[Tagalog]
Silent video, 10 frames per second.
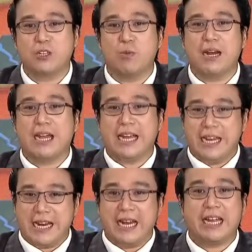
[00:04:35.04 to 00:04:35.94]
sobrang laki,
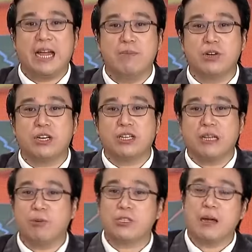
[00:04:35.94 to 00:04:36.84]
ganyan kalaki hamburger.
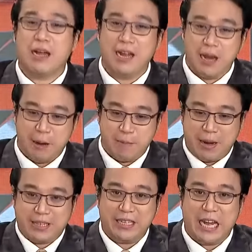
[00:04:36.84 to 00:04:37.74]
Tapos sa ah,
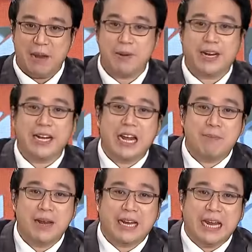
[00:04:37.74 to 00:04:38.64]
pag-deliver, ganyan lang
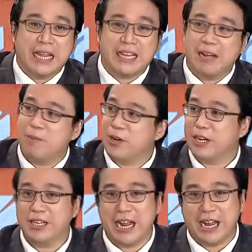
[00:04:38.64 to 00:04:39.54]
pala kaliit ang
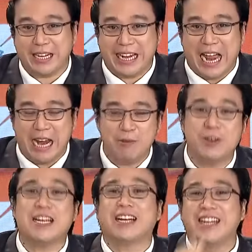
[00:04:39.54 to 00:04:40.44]
hamburger na kinain mo.
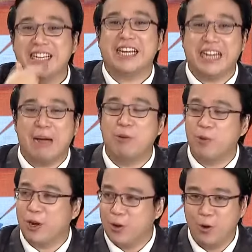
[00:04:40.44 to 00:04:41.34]
Isang, isang lamon mo
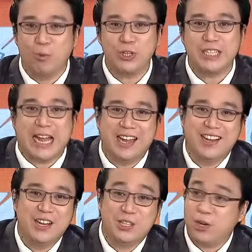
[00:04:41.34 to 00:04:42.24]
lang, ubos na.
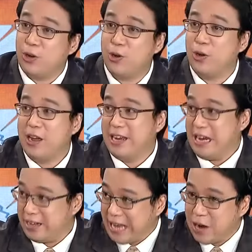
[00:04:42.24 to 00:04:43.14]
So,
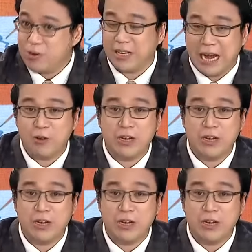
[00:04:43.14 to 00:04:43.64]
klaro-klaro